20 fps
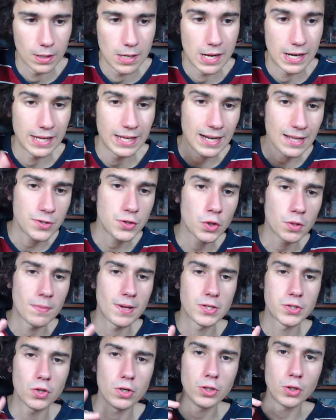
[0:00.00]
Ringrazio come
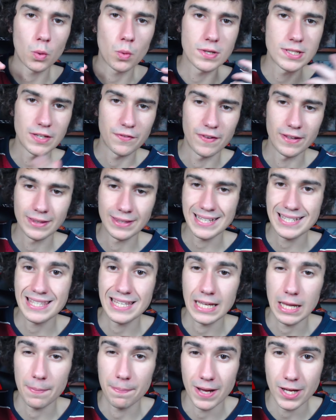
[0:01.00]
al solito questa
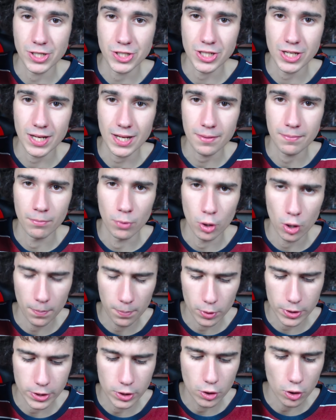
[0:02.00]
fantastica pagina
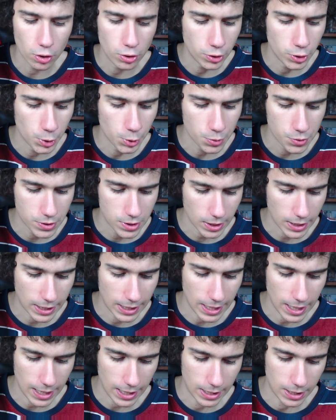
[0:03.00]
Monopoly Go News
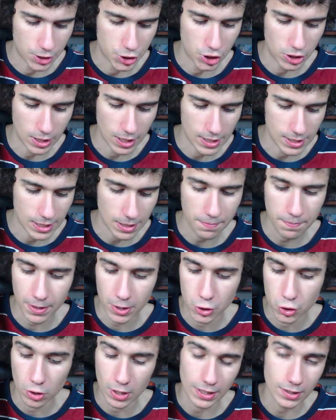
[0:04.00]
che eh, ci tiene sempre
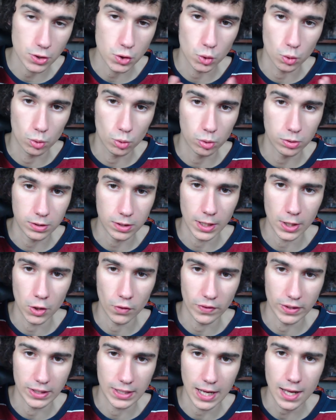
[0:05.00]
aggiornati su tutte le
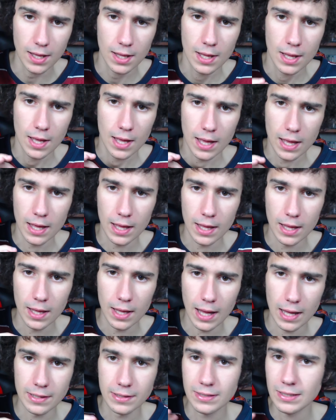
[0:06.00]
novità.
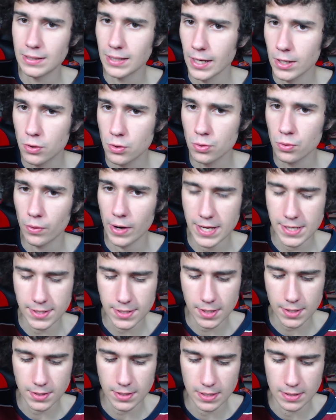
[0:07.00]
Eh, di Tycoon
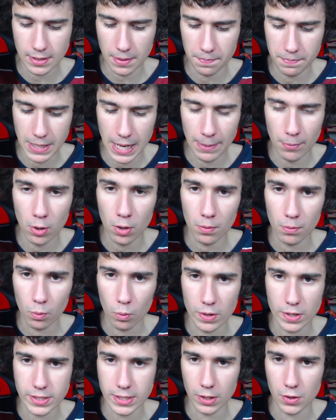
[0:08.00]
Racers sappiamo
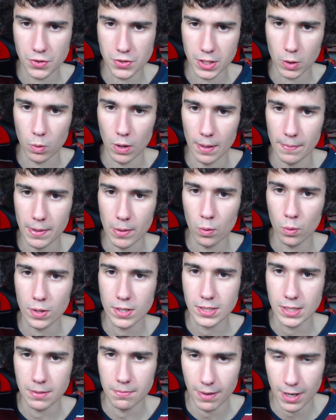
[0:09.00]
queste cose qua. Abbiamo
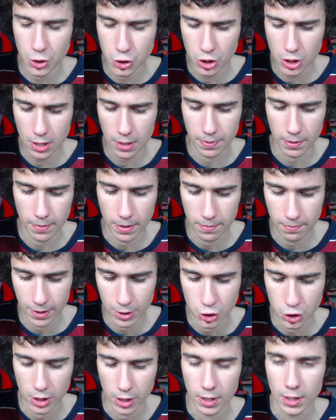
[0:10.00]
questa immagine, la prima
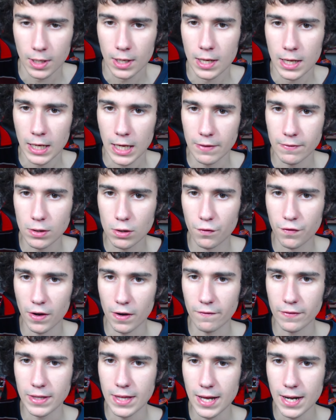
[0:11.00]
immagine che vi devo
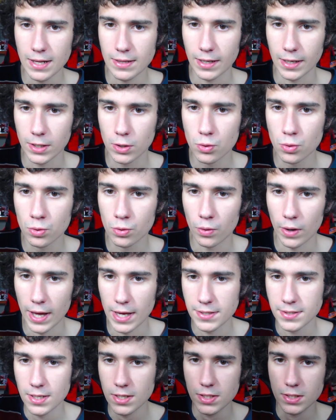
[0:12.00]
far vedere, Tycoon
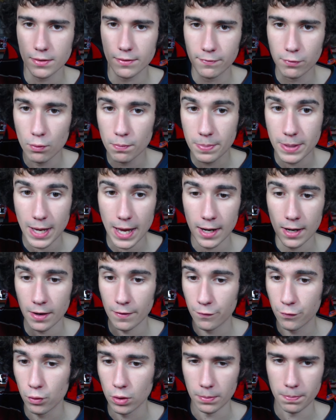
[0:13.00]
Racers VPN
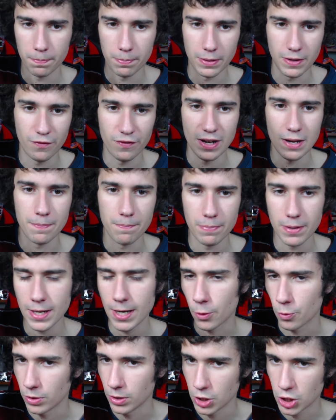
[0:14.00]
Filippi,
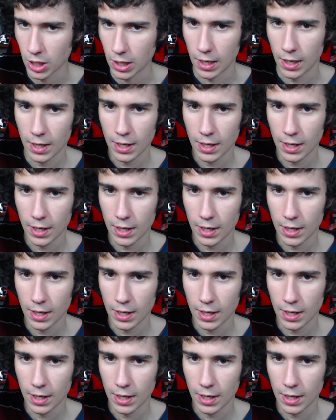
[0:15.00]
Filippina, quindi già